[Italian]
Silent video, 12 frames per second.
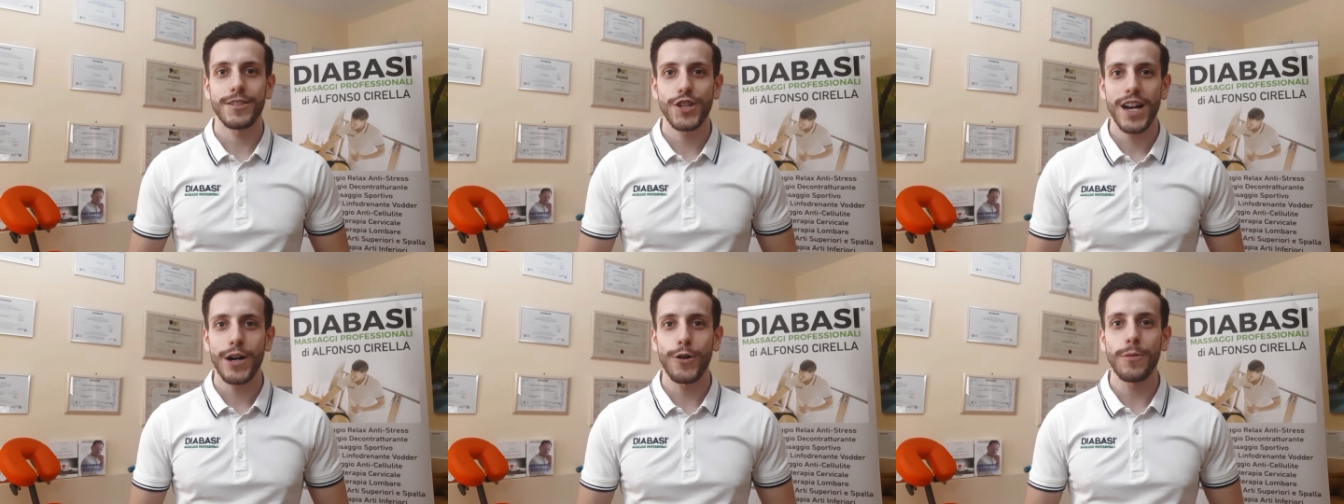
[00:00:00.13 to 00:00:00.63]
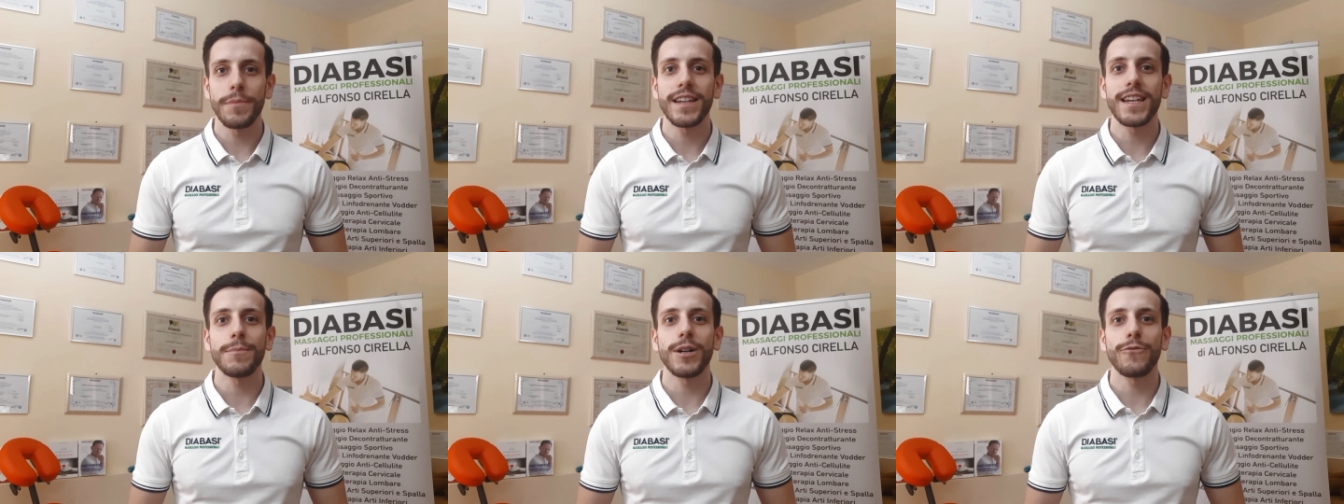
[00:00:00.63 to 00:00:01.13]
Ciao, mi
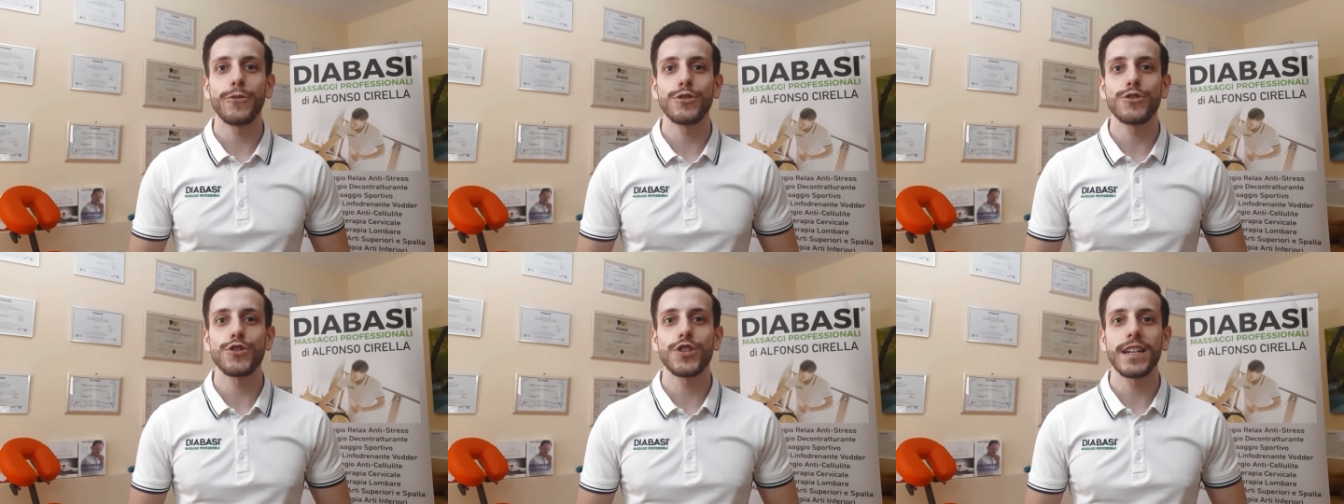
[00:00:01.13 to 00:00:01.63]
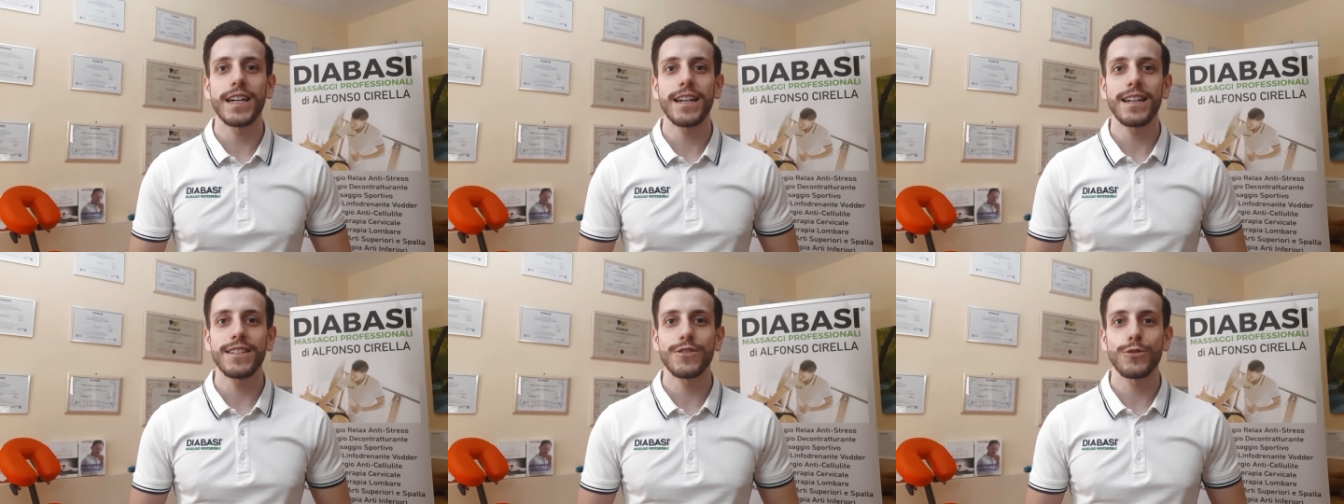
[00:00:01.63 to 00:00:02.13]
chiamo Alfonso
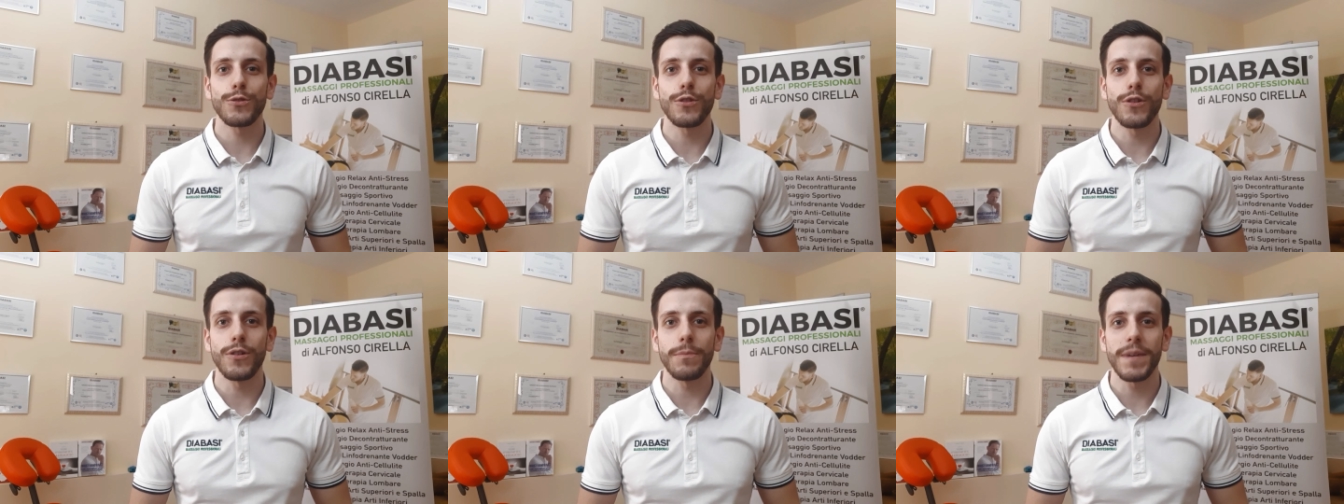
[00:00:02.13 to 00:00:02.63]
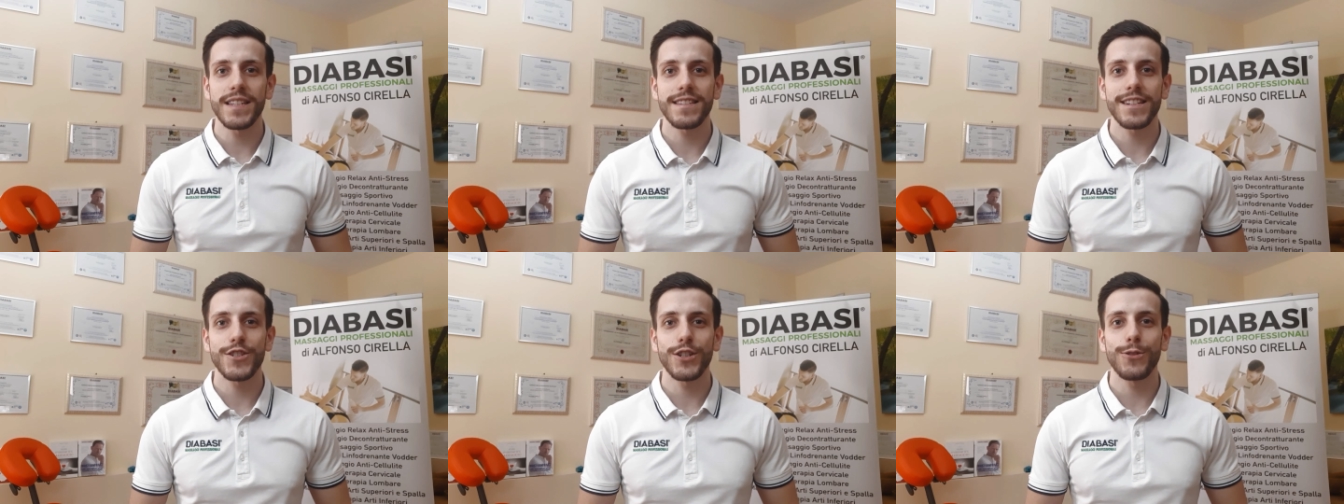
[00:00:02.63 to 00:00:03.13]
Cirella e sono
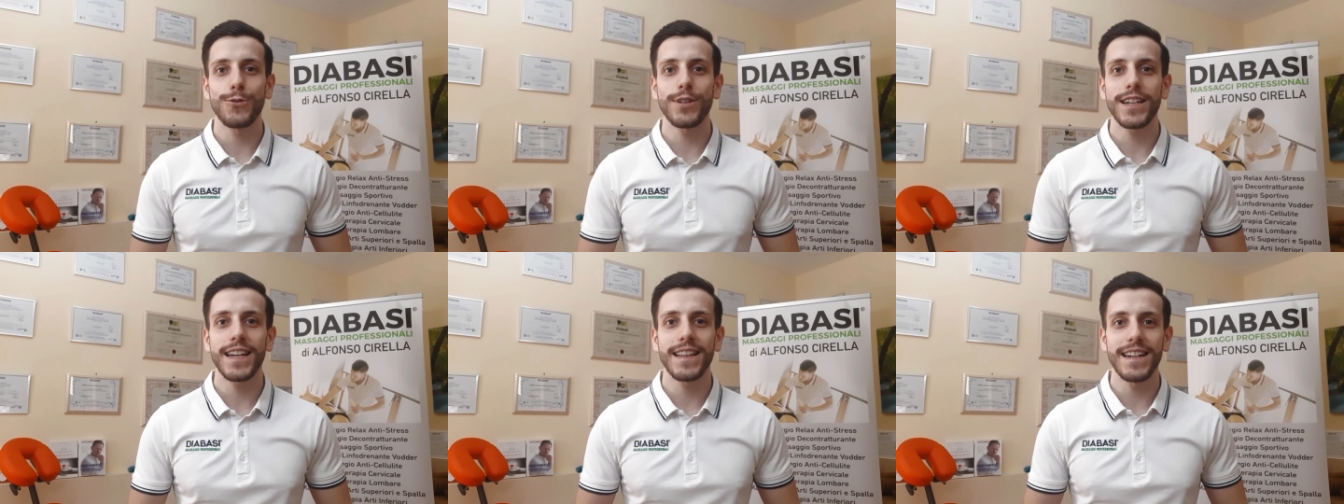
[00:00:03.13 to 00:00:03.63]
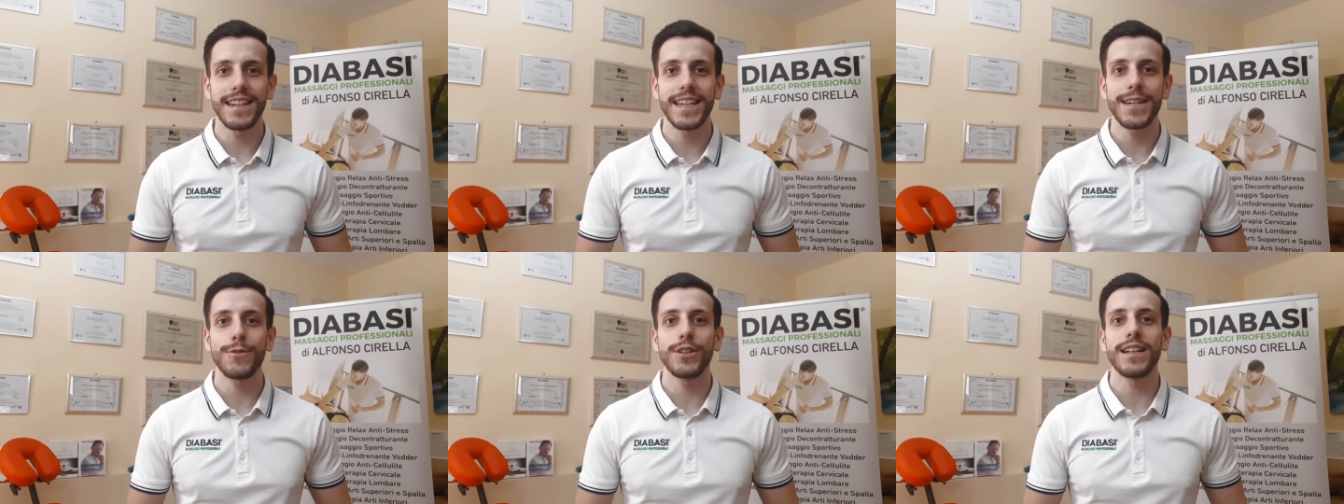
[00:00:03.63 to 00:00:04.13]
massaggiatore ed
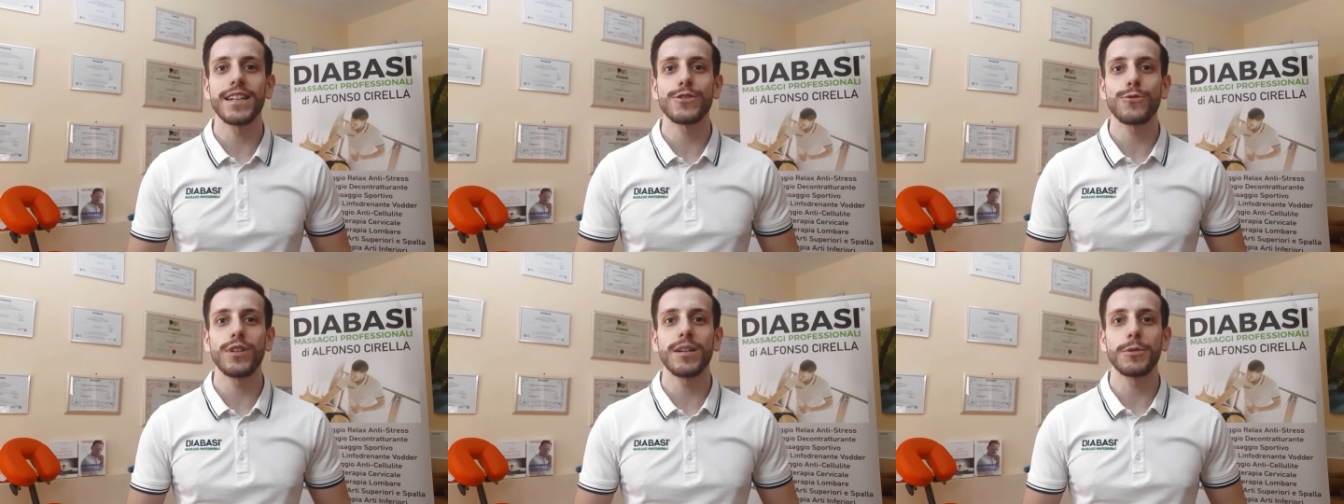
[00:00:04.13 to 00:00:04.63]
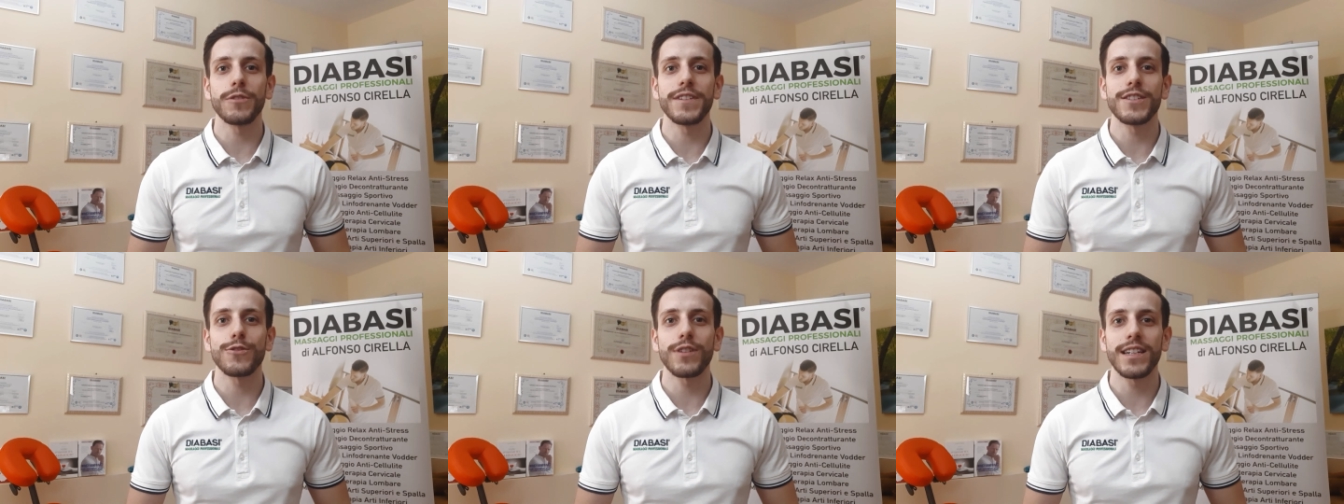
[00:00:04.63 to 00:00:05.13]
allievo della scuola
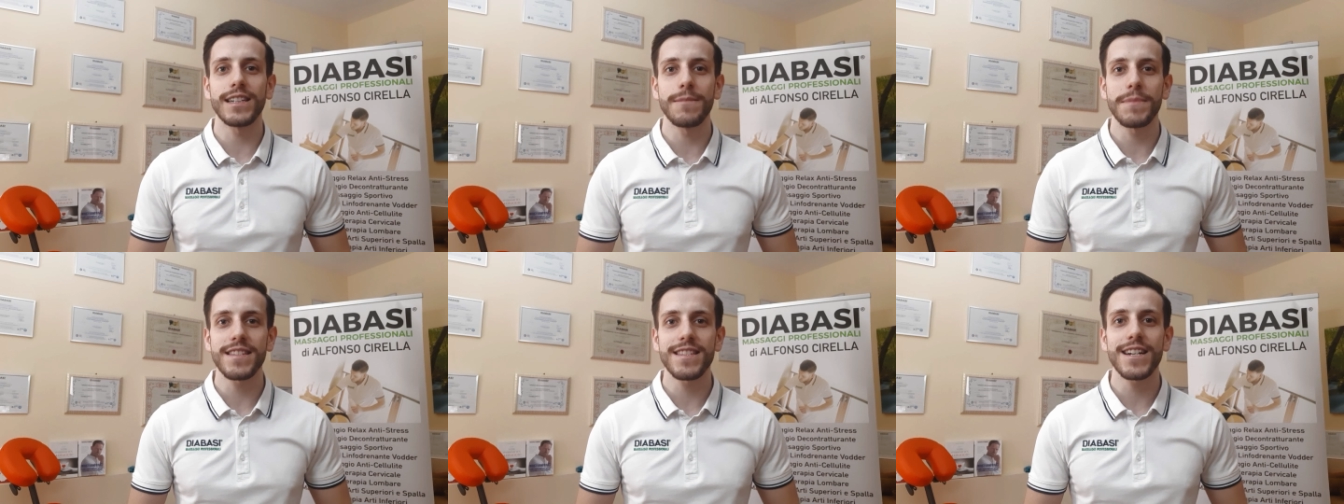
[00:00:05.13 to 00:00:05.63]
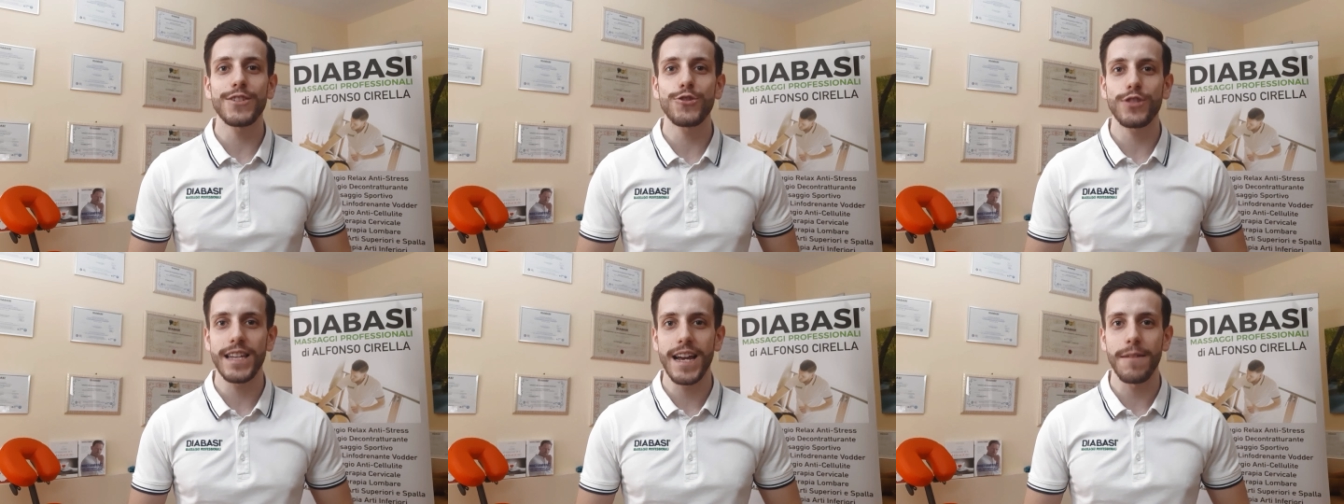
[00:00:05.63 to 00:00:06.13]
professionale di
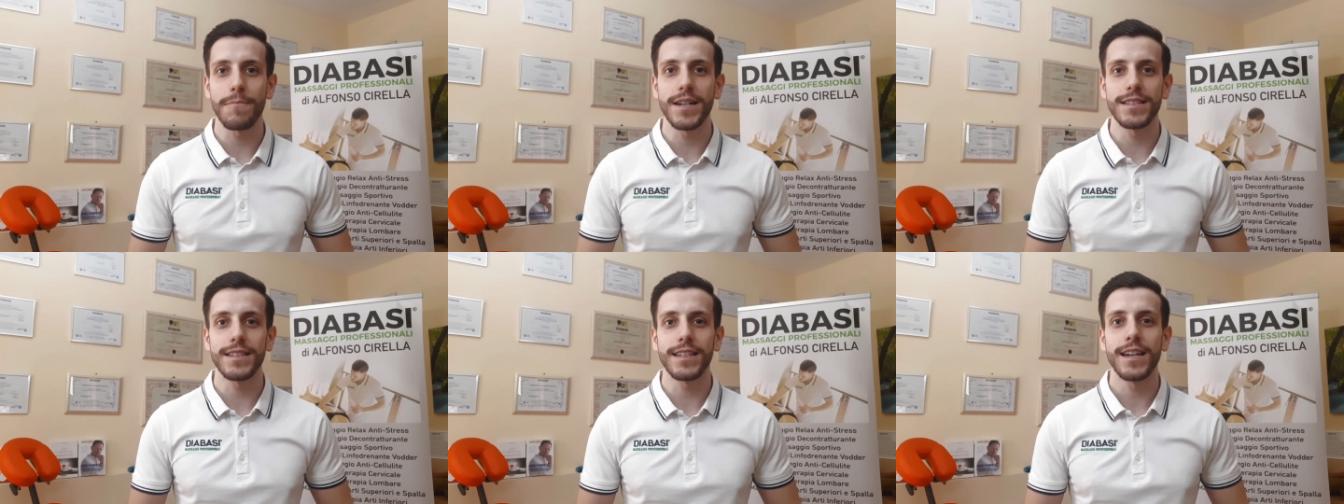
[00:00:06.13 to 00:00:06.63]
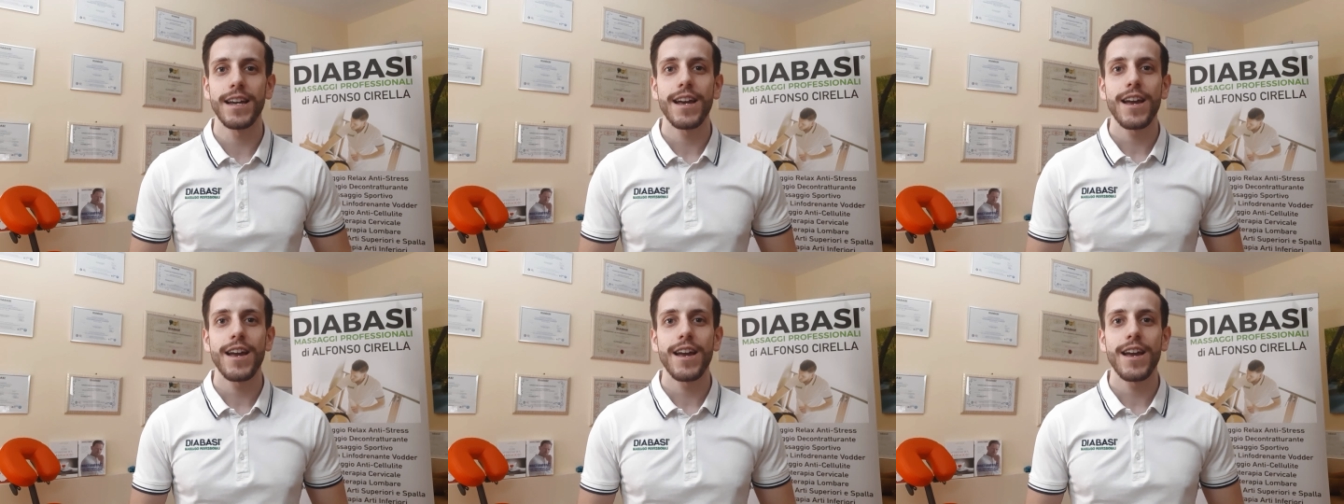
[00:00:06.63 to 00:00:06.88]
massaggio di Abbasi.